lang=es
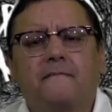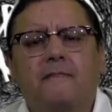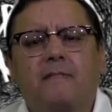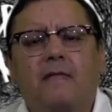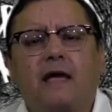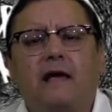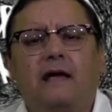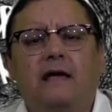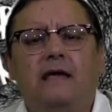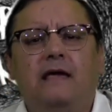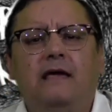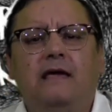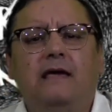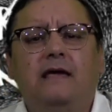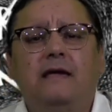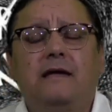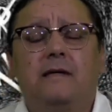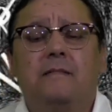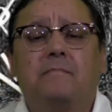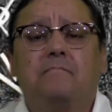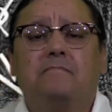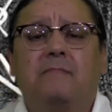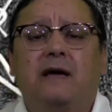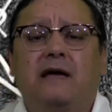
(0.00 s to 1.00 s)
y
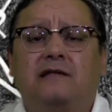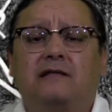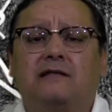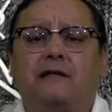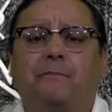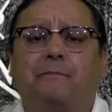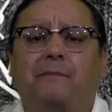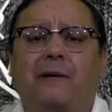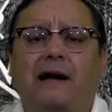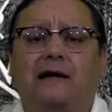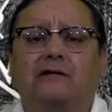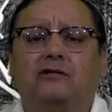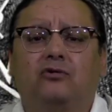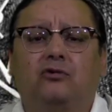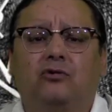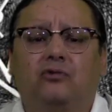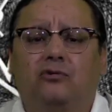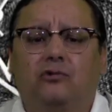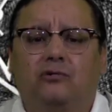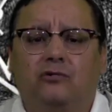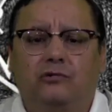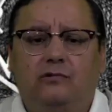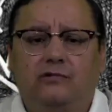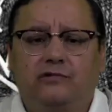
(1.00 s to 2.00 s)
este
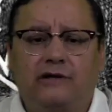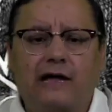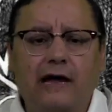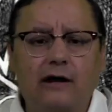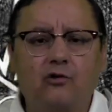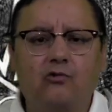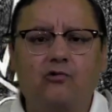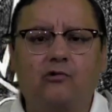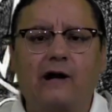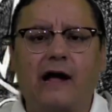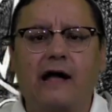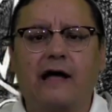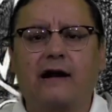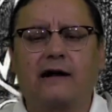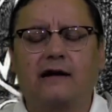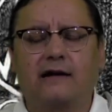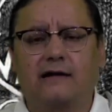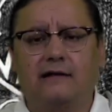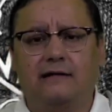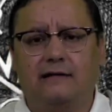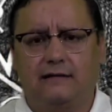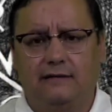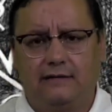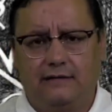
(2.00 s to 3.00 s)
pacto da lugar